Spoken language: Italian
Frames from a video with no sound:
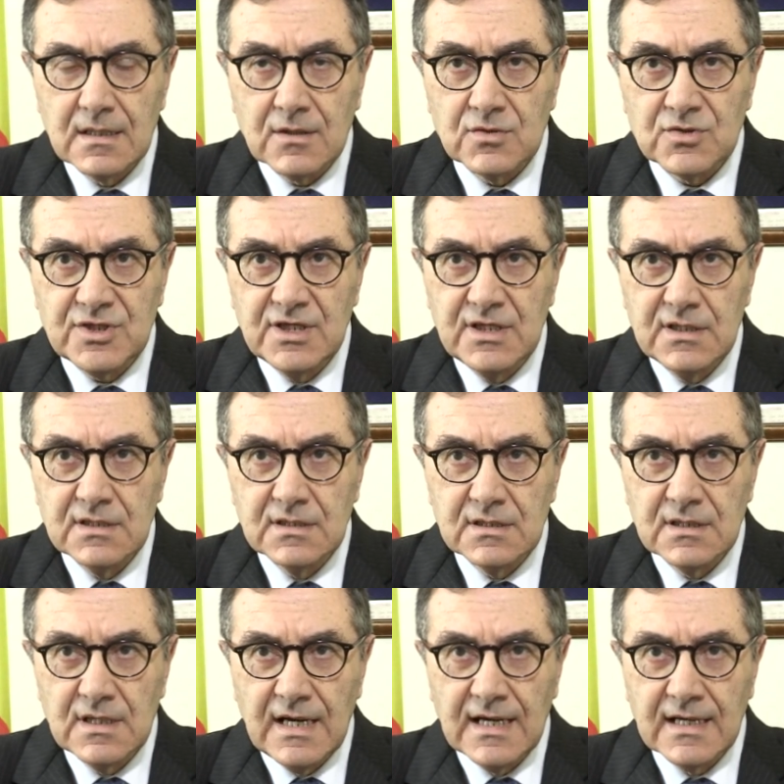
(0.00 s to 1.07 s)

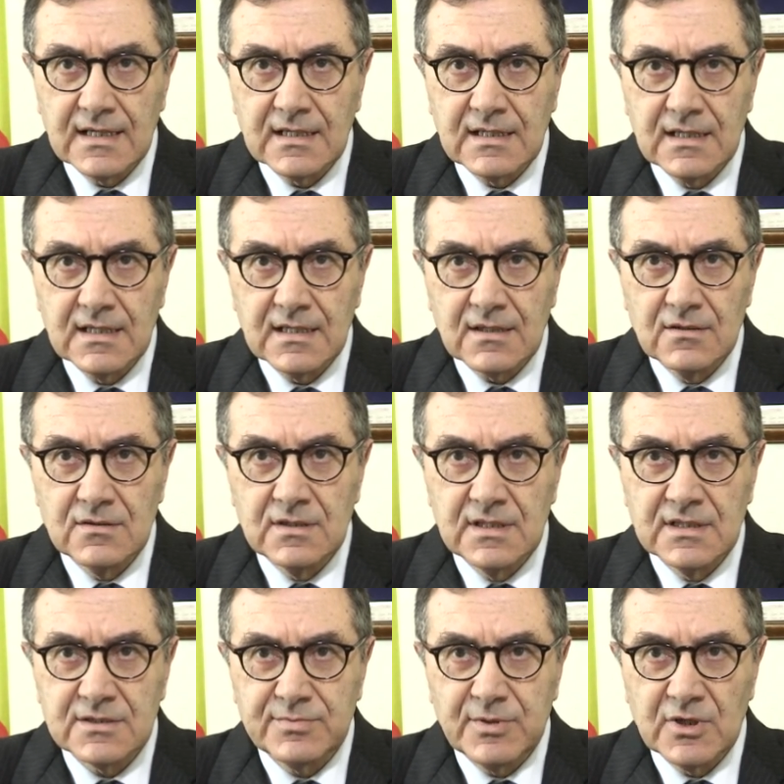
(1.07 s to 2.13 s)
Così anche con
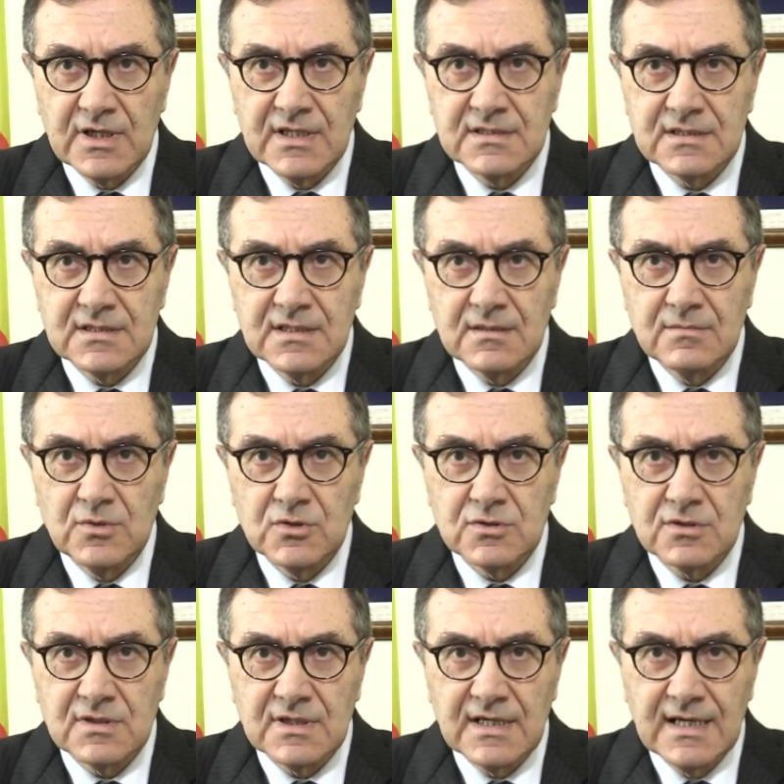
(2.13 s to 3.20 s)
gli esponenti del
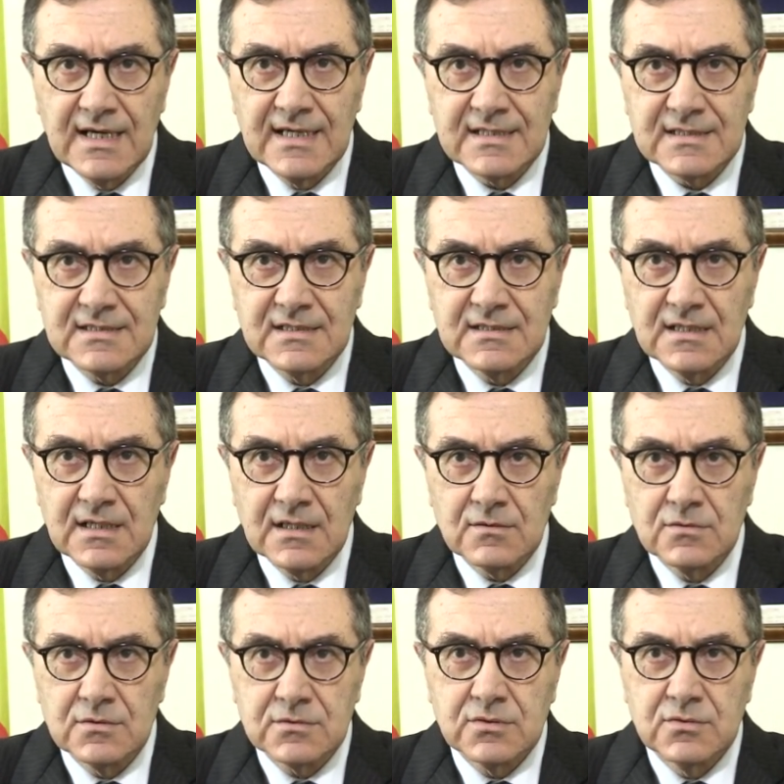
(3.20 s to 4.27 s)
mondo dell'arte, della
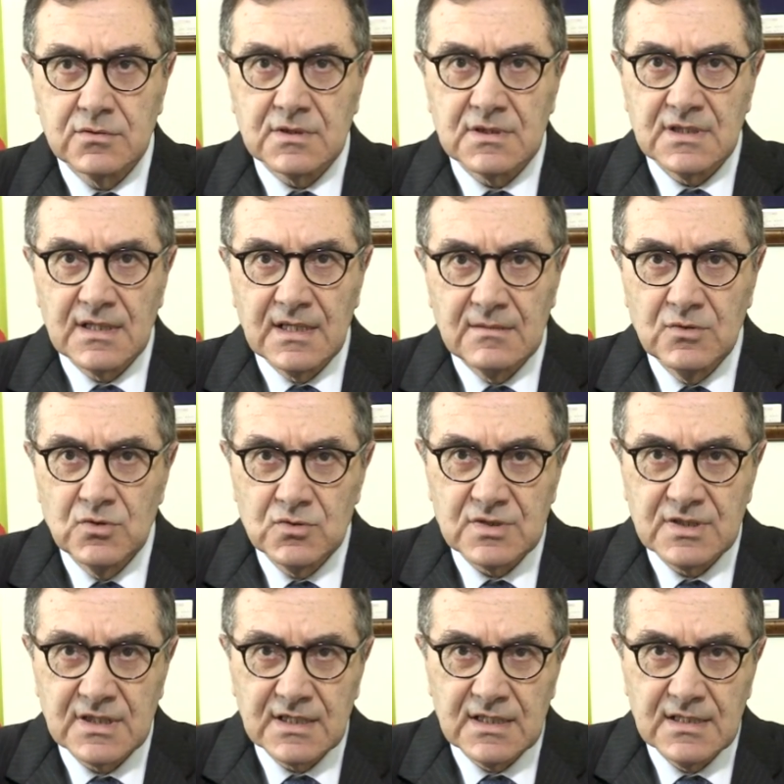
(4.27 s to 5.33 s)
cultura, della
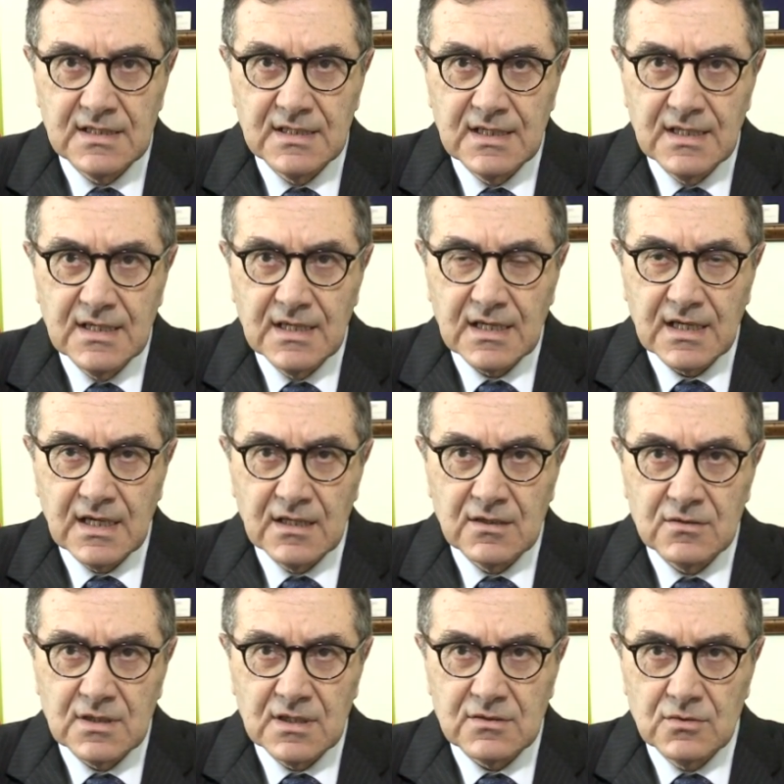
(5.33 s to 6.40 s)
musica, che
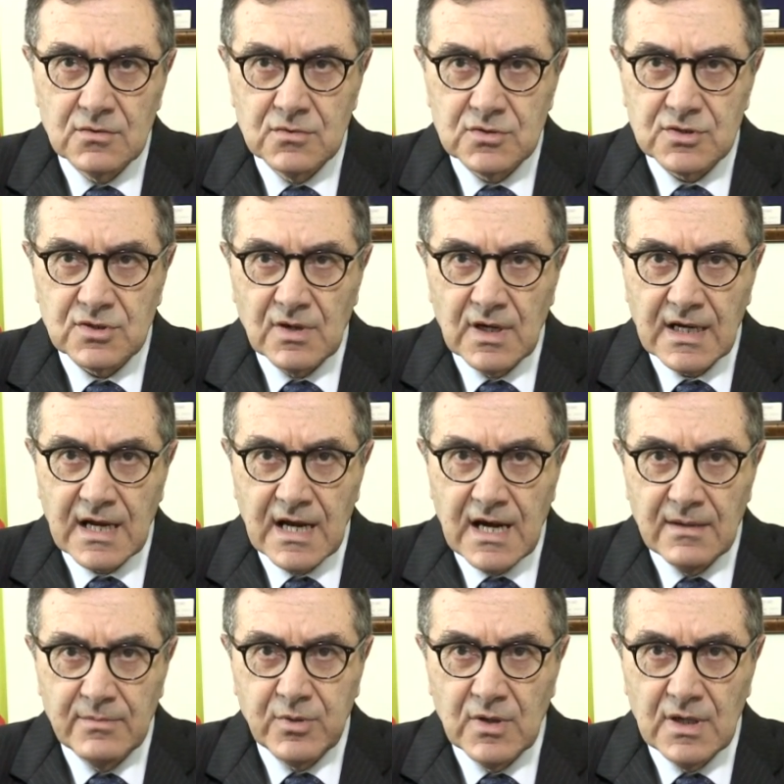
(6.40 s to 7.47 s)
hanno dato lustro a
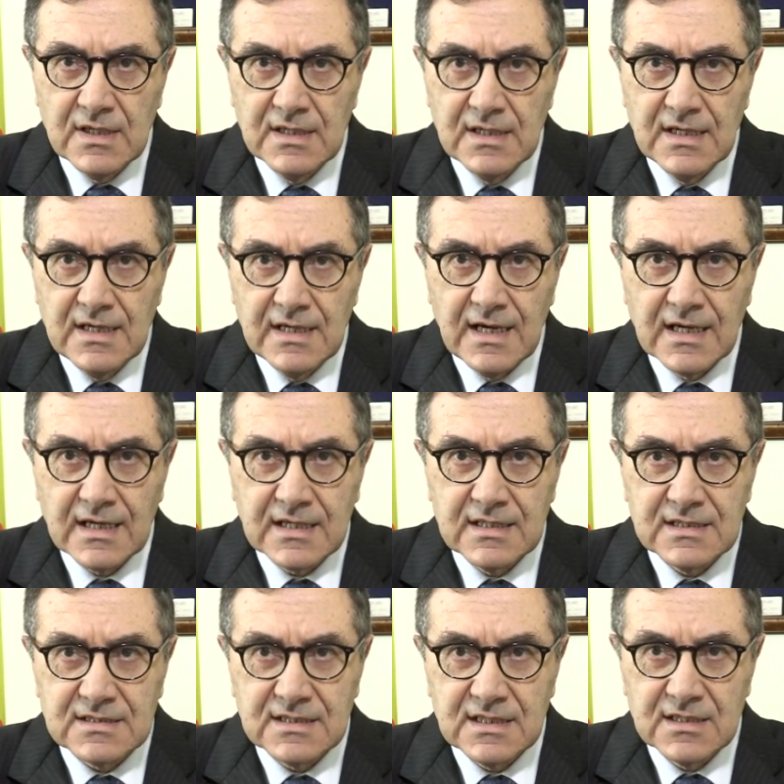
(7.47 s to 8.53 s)
Capua,
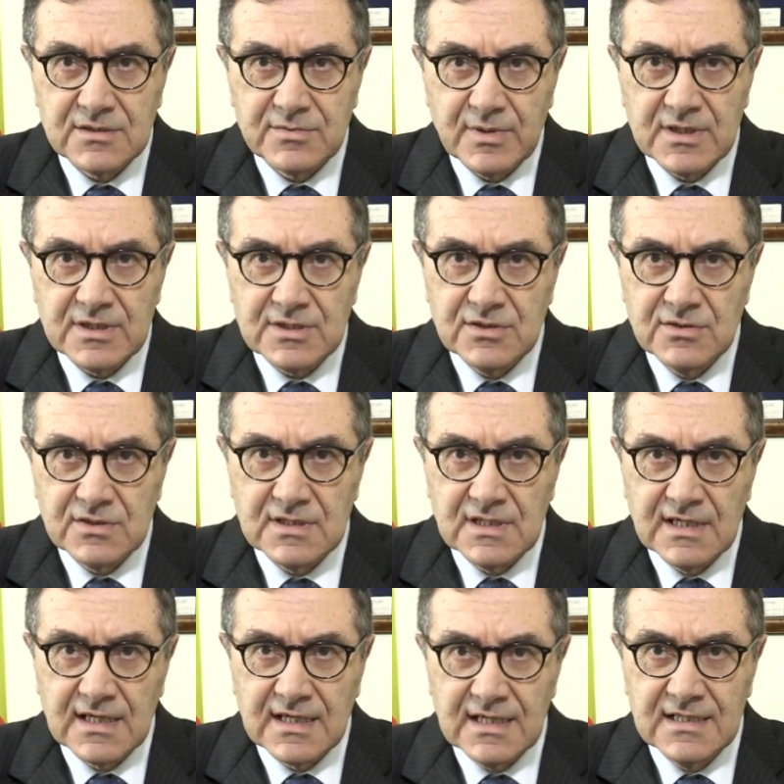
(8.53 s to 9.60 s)
anch'essi espressione
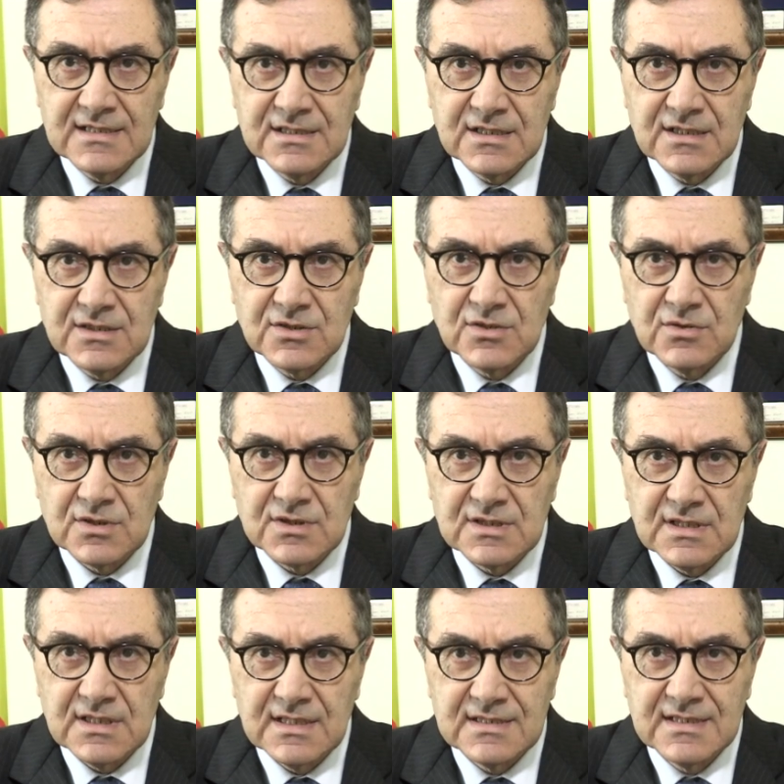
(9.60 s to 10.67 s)
delle grandi
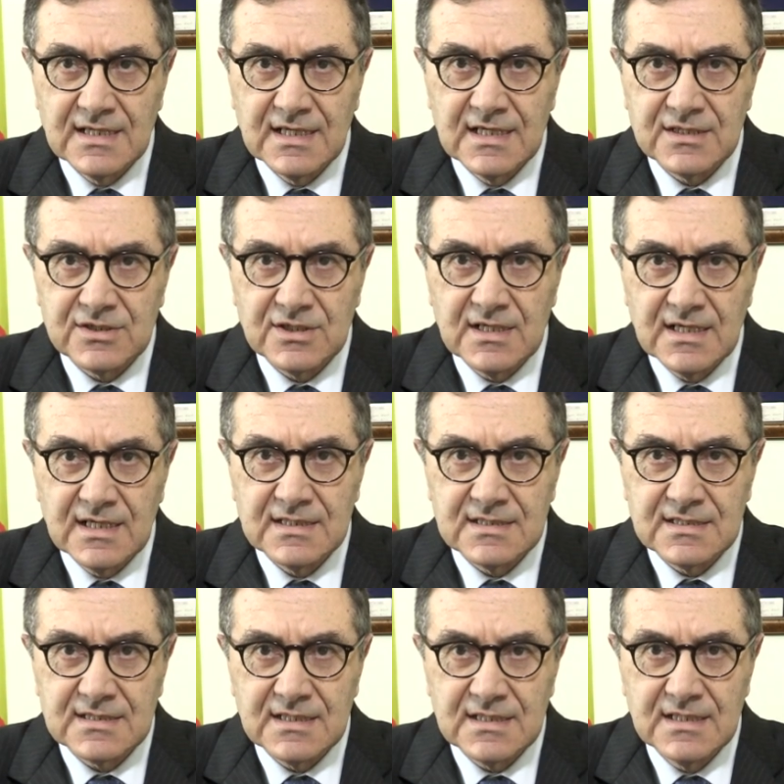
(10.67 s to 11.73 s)
risorse e delle
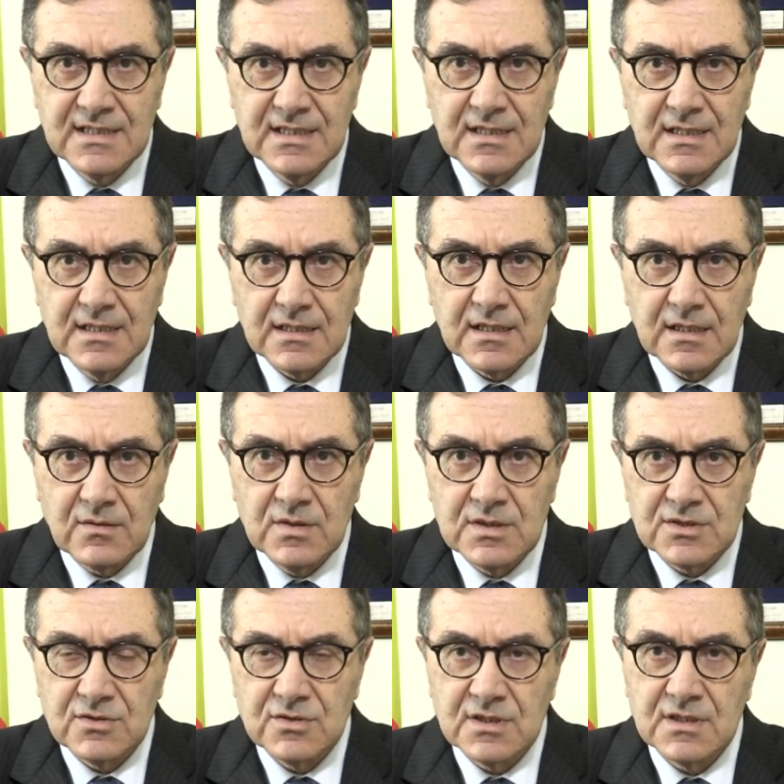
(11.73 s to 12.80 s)
eccellenze che
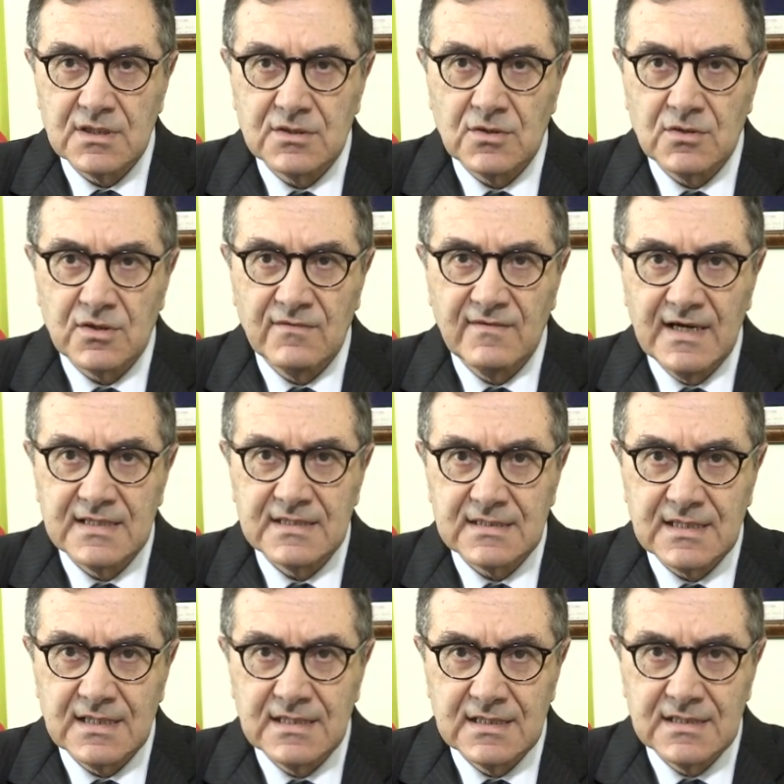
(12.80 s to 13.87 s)
questo territorio
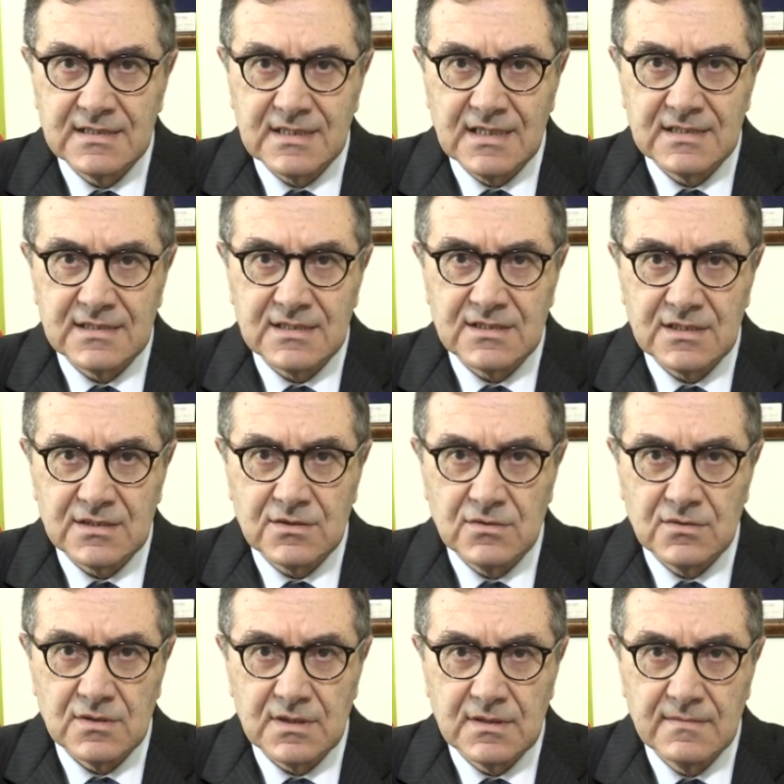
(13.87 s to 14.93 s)
vanta in tanti
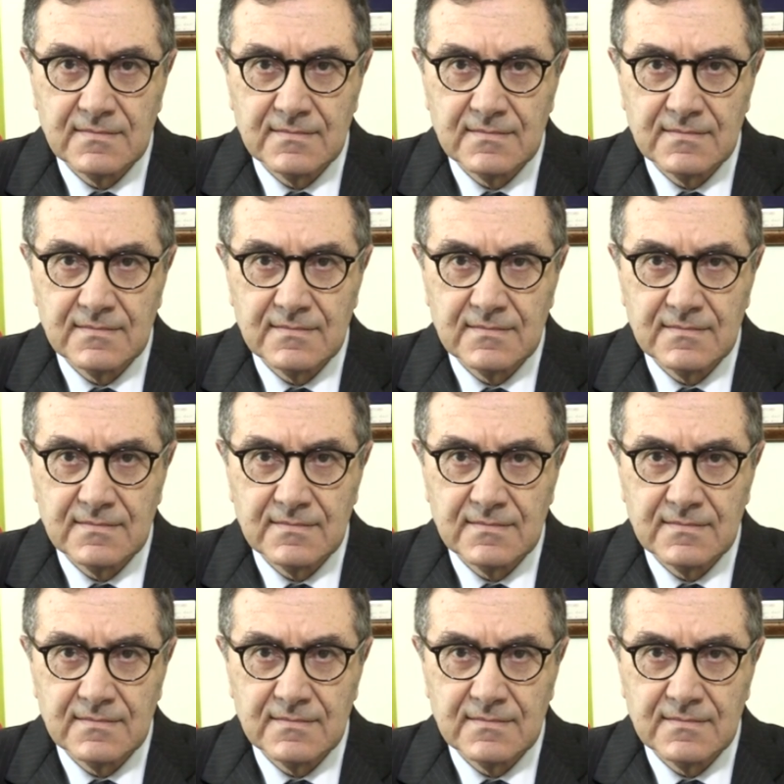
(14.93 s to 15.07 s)
settori.